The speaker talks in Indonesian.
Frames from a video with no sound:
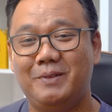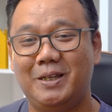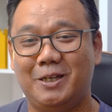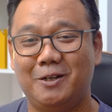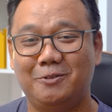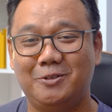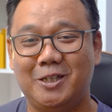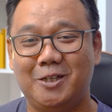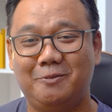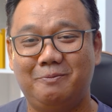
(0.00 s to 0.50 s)

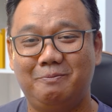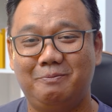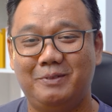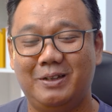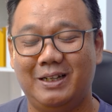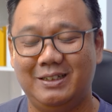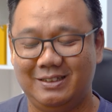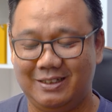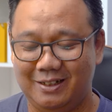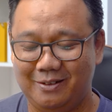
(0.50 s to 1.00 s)
Nika Ustadz.
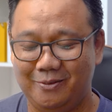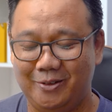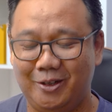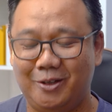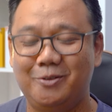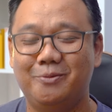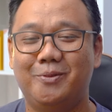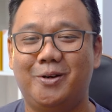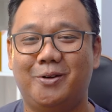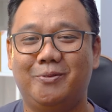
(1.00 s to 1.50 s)

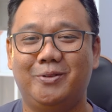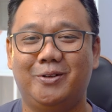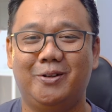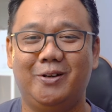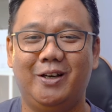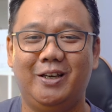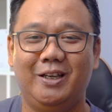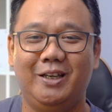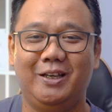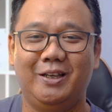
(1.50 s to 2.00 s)
Assalamualaikum
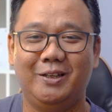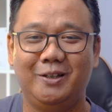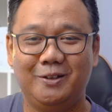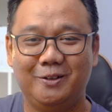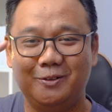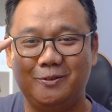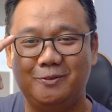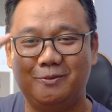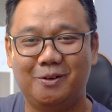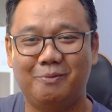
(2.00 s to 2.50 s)
warahmatullahi
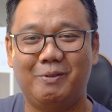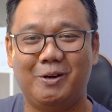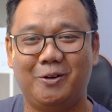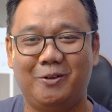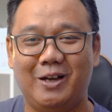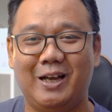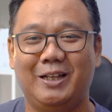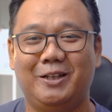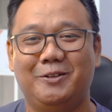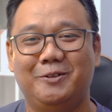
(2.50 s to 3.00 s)

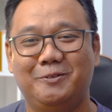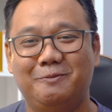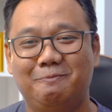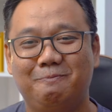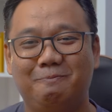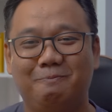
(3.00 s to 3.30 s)
wabarakatuh.